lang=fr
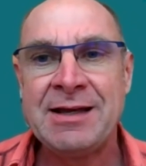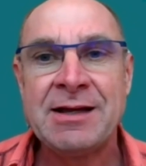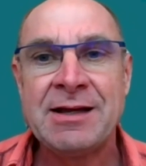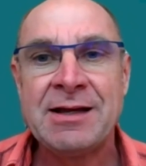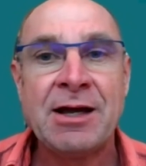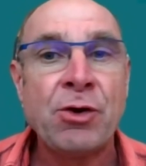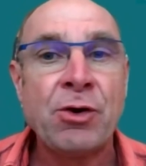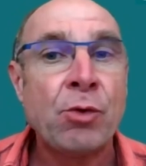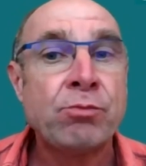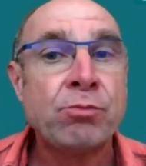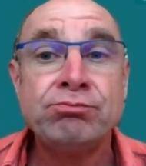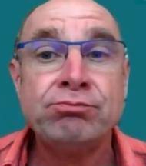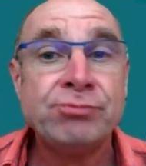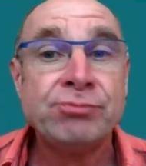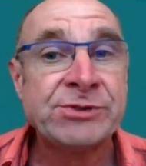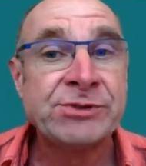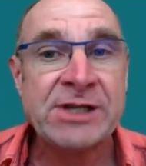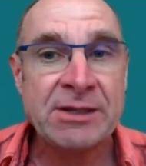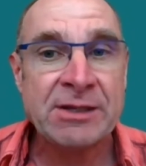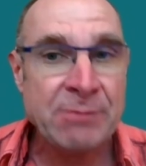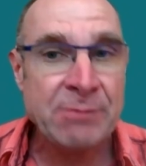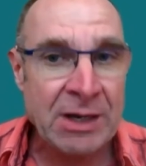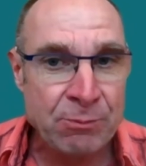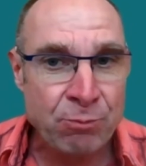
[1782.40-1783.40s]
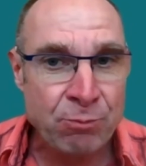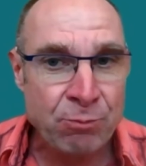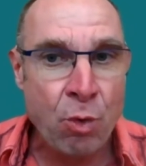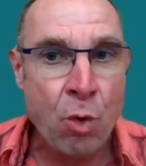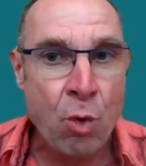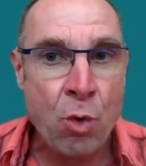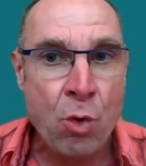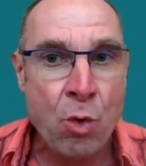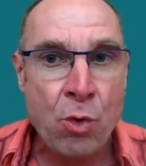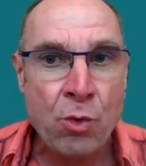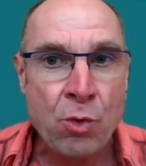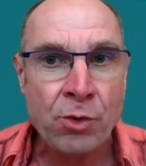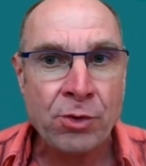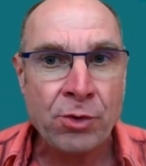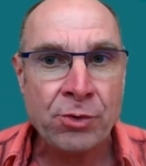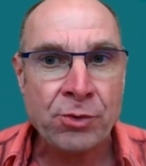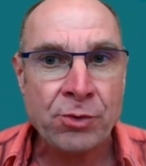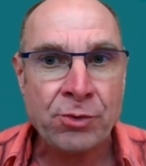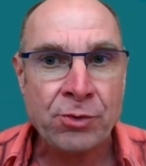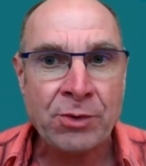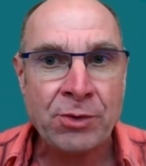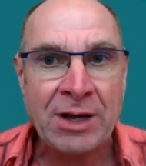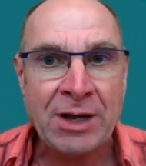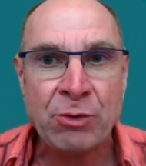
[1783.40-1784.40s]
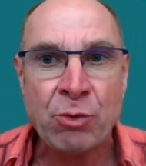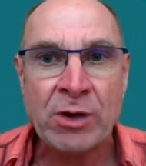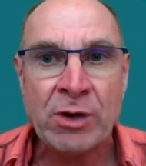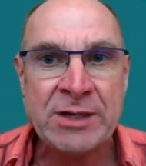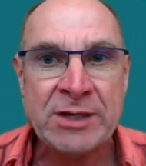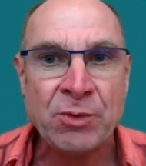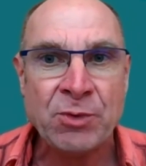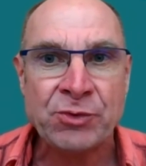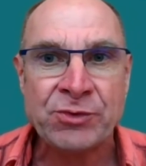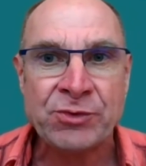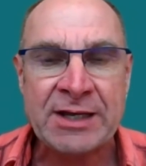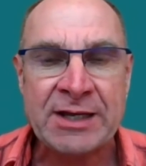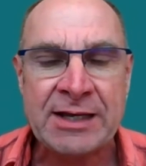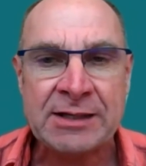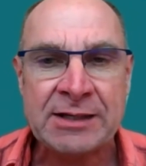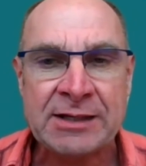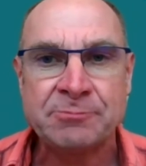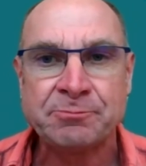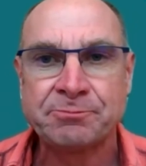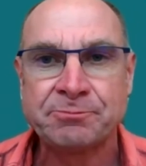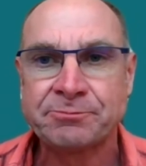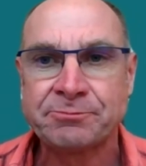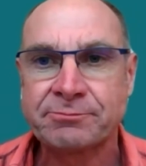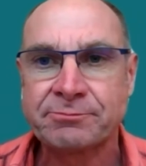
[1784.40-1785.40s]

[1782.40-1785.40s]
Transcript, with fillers: Alors, c'était un bac pro agroalimentaire.